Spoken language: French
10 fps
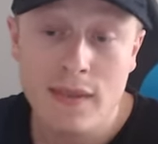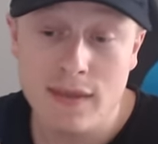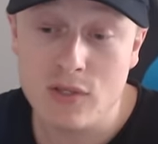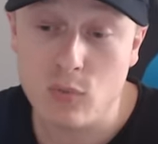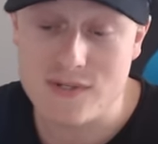
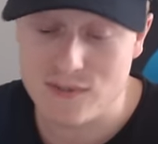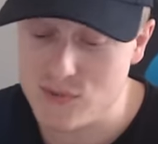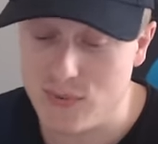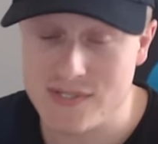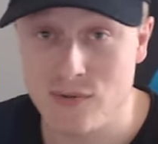et
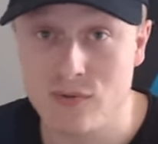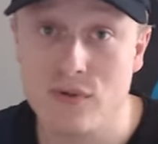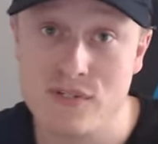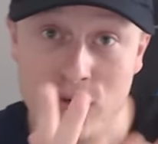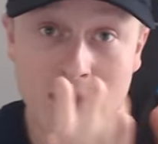360
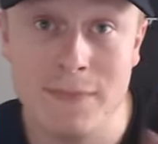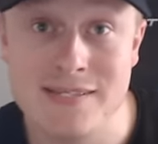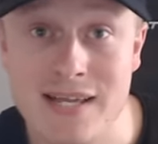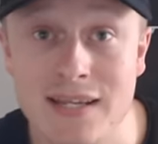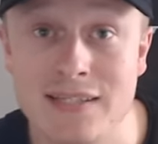serait
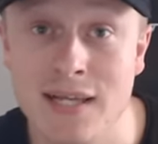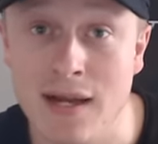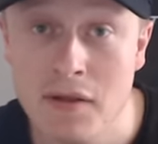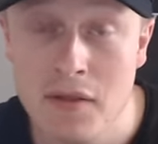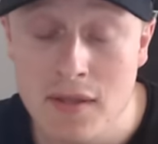mis à
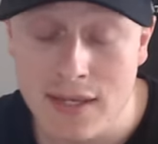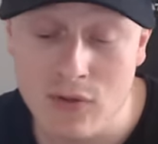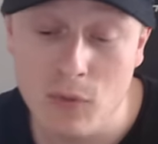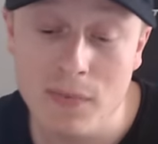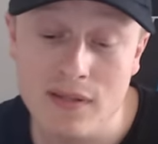l'écart et
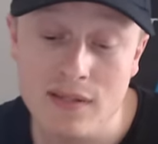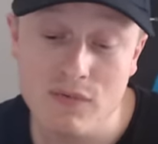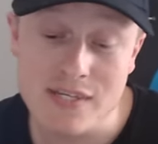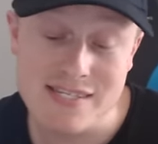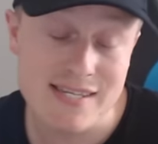ne
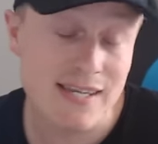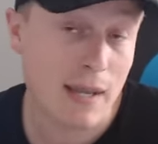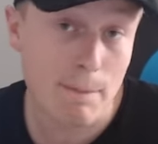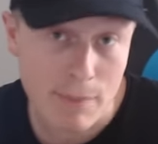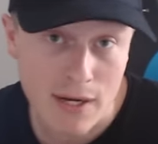
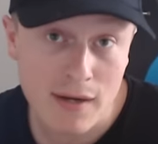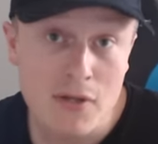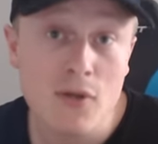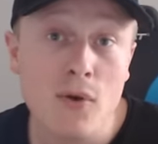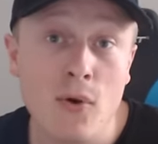bénéficierait
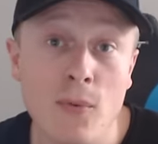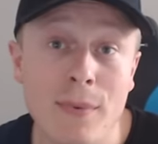pas euh,